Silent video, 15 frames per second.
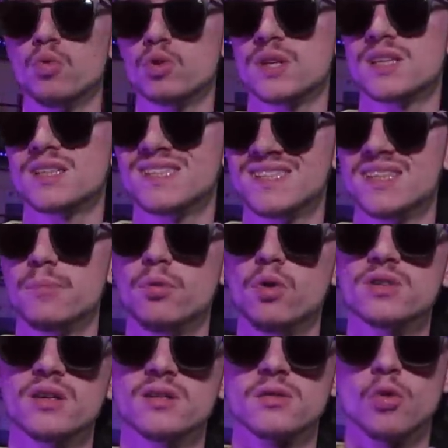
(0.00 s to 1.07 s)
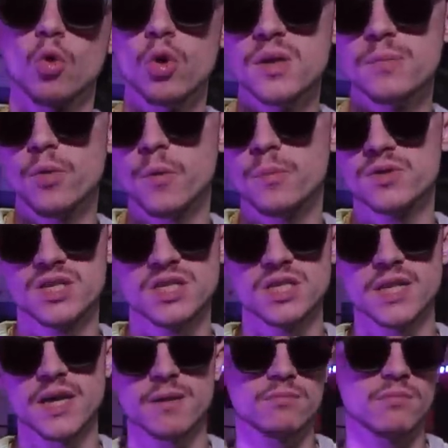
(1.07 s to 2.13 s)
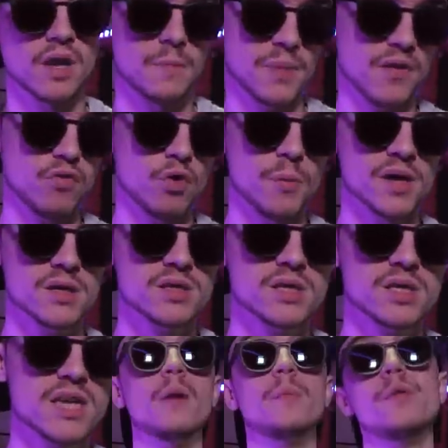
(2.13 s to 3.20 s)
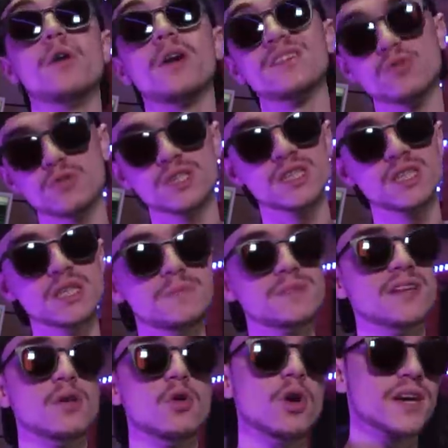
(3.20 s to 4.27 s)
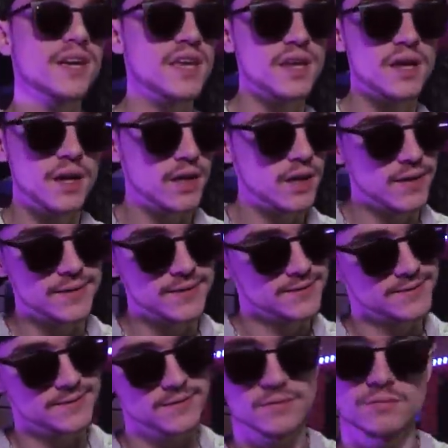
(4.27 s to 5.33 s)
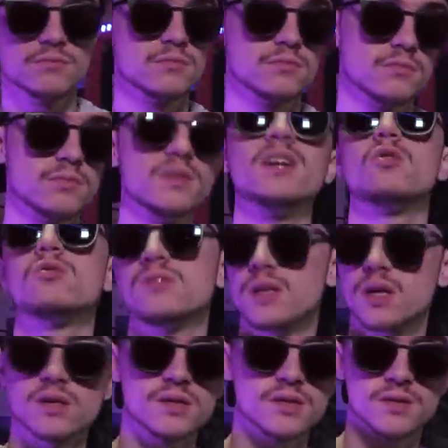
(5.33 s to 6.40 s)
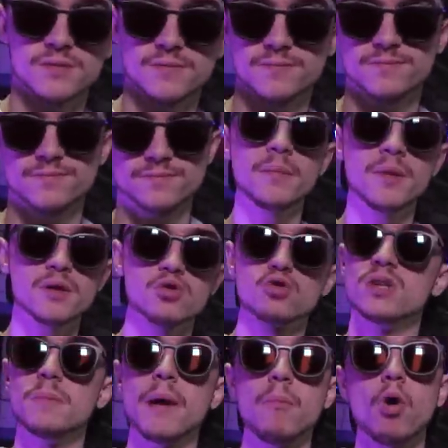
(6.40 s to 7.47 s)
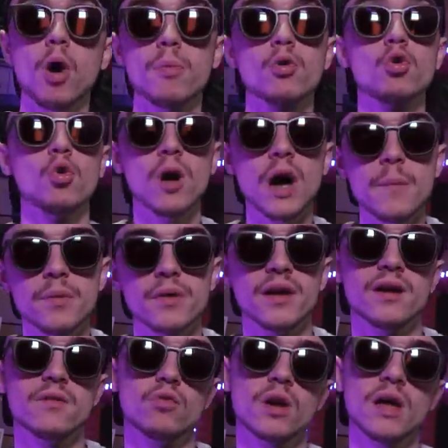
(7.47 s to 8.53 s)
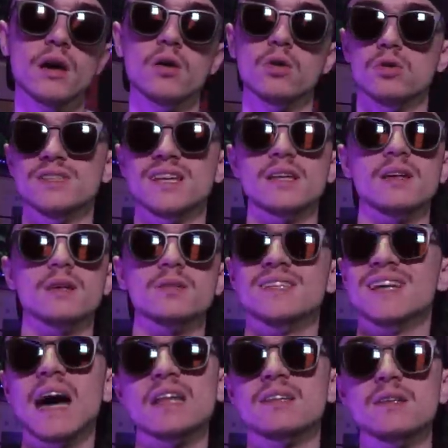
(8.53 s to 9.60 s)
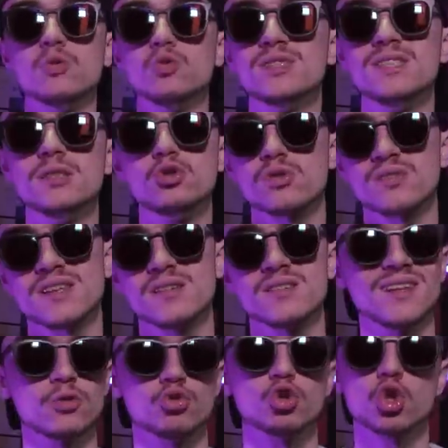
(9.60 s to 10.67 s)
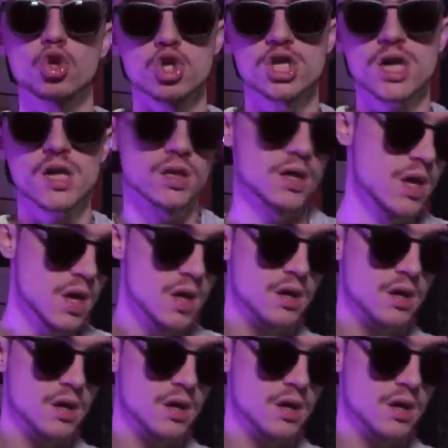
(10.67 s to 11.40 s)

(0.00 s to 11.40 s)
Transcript: pourtant si importante au hip-hop qui est la performance. Et le rappeur et son équipe n'en ont rien à, des conséquences. Alors évidemment, ce n'est pas propre qu'au rap, hein, voilà, il euh, y a des ratés aussi sur scène dans d'autres genres